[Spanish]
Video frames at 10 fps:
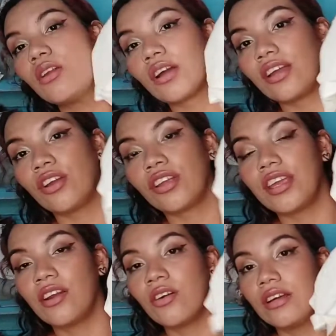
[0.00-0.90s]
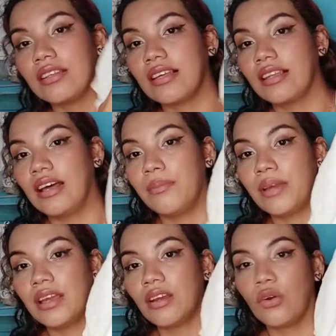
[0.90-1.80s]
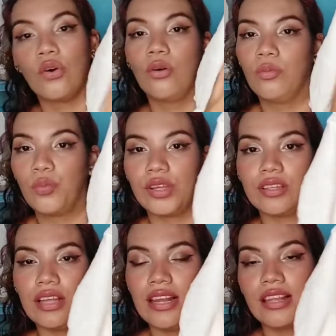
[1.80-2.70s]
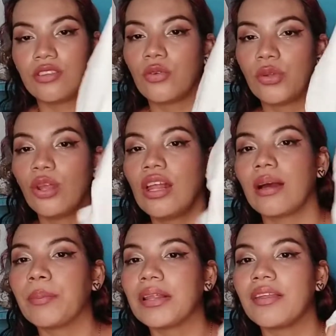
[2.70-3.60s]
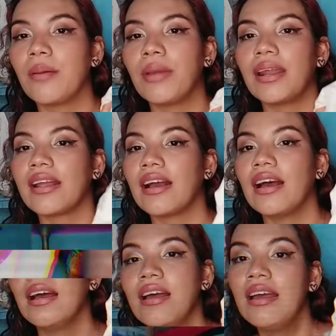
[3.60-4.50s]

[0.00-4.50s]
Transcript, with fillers: lo que yo quiero es quedarme con pues el escudo de Capitán América.